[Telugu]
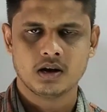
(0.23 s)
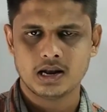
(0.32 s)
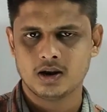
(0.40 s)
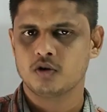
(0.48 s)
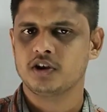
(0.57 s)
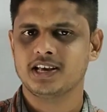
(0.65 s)

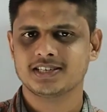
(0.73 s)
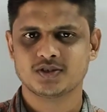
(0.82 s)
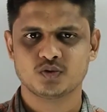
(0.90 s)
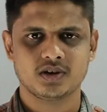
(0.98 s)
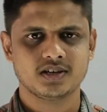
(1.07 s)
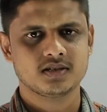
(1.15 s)
హలో డియర్
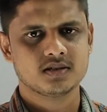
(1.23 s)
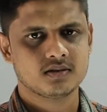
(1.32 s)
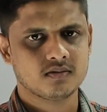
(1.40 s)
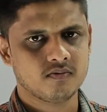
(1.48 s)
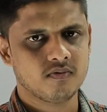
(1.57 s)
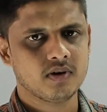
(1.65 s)
స్టూడెంట్స్
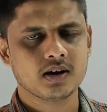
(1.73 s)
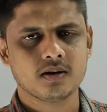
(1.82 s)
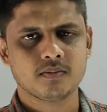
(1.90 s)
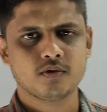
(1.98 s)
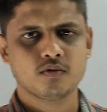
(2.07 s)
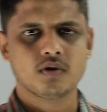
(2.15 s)

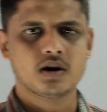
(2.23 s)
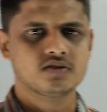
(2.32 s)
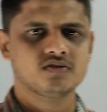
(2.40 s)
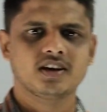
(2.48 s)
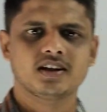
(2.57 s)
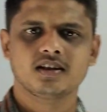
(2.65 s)
వెల్కమ్ టు అవర్
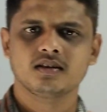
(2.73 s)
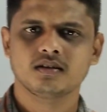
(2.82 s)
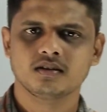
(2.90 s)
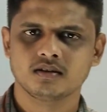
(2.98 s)
ఛానల్